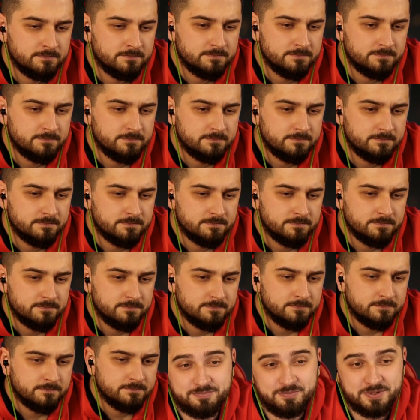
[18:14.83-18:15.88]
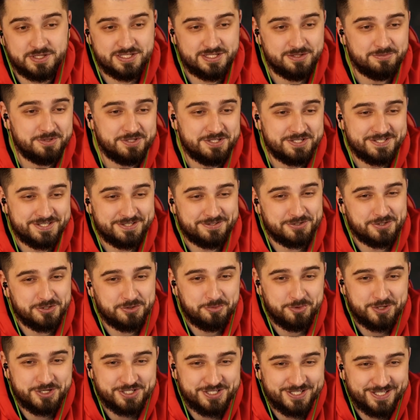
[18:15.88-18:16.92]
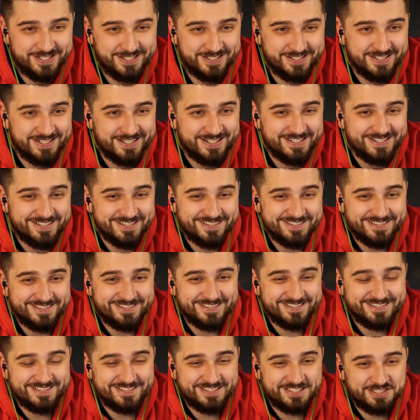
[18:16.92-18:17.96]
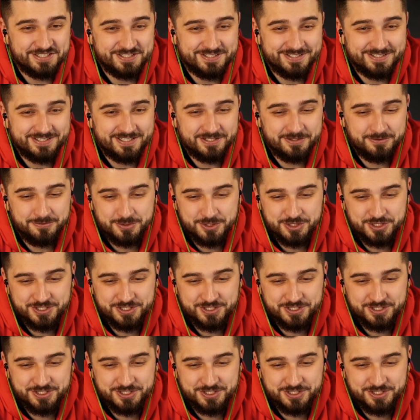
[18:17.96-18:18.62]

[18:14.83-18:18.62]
важно очень. Спасибо тебе за то, что пришла. Э, от души.